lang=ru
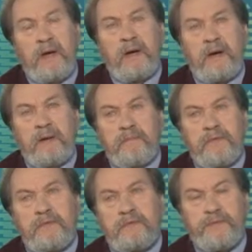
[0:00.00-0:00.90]
А
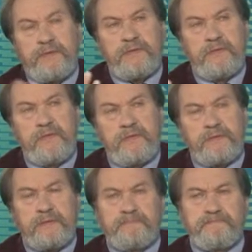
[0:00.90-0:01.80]
мы
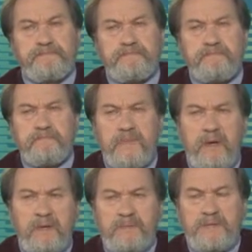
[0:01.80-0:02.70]
списывались
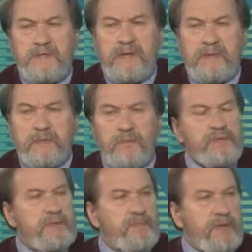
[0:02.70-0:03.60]
Э, с мастерами,
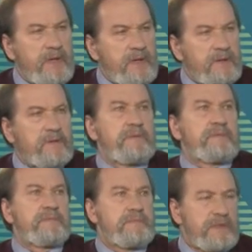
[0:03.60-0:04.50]
можно ли приехать,
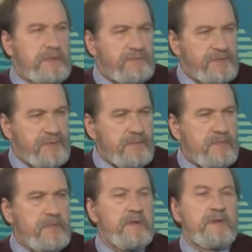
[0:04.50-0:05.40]
то есть вот, с
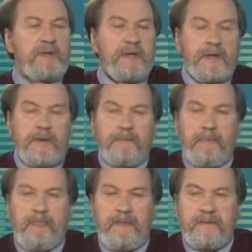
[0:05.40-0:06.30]
детьми.
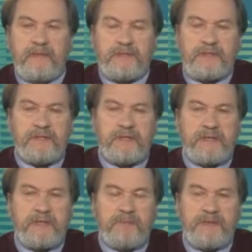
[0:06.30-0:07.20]
И надо сказать, что
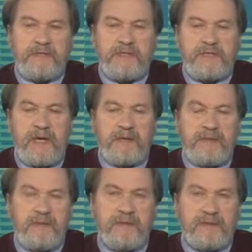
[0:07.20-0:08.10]
когда приезжаешь
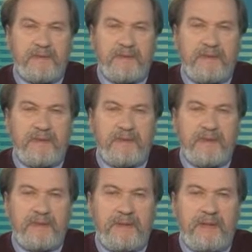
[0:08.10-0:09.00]
один, э,
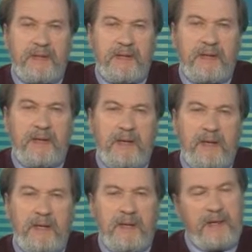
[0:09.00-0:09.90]

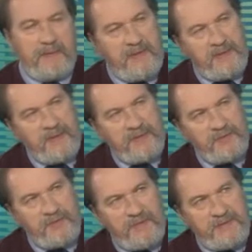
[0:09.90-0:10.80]
одна
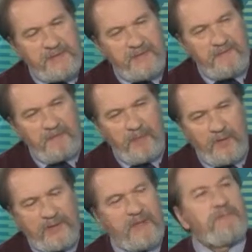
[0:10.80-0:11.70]
реакция мастера. Но
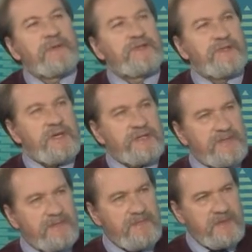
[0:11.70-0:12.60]
когда приезжаешь с
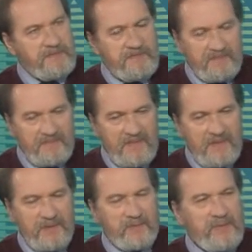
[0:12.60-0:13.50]
детьми,
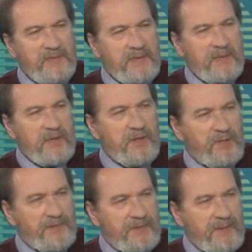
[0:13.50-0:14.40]
он более так
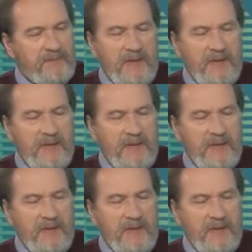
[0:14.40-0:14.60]
охотно